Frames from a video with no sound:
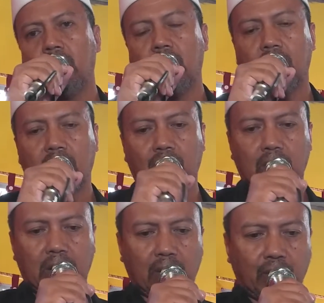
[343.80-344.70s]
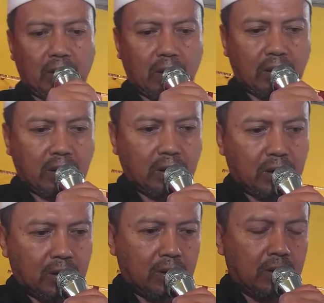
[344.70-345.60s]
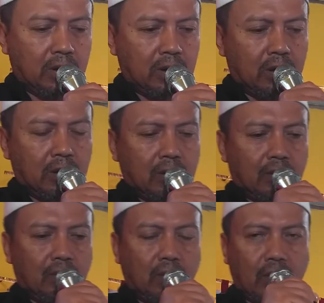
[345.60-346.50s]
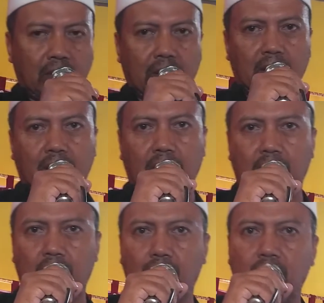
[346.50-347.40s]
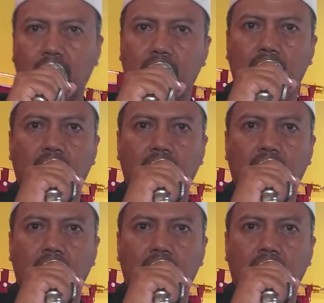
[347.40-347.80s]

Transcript: Nah, kemudian apa lagi? Memerdekakan abid